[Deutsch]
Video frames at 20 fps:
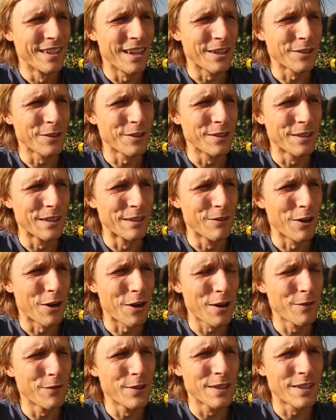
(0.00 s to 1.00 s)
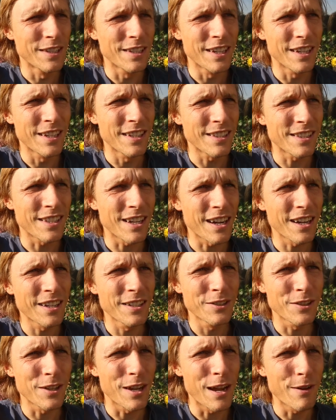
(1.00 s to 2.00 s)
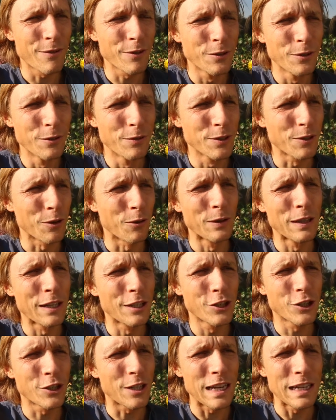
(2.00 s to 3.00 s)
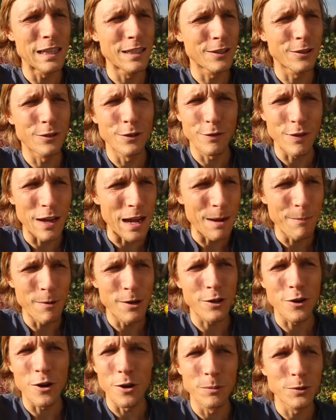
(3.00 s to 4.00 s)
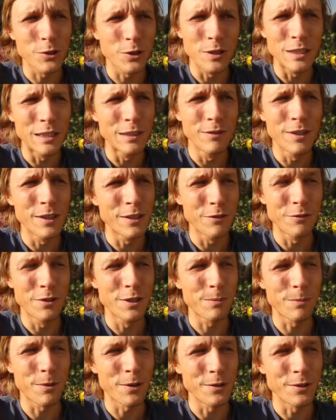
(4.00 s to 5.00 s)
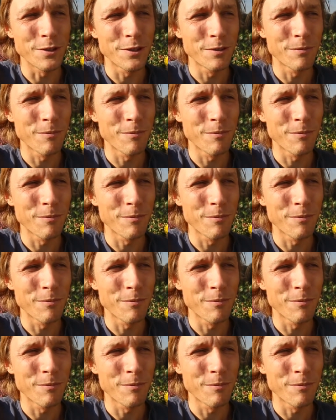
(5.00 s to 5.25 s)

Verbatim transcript: Also ist irgendwie auch eine witzige Sache, dass du einfach nur was online stellst und auf einmal kommt schon irgendwie eine Response.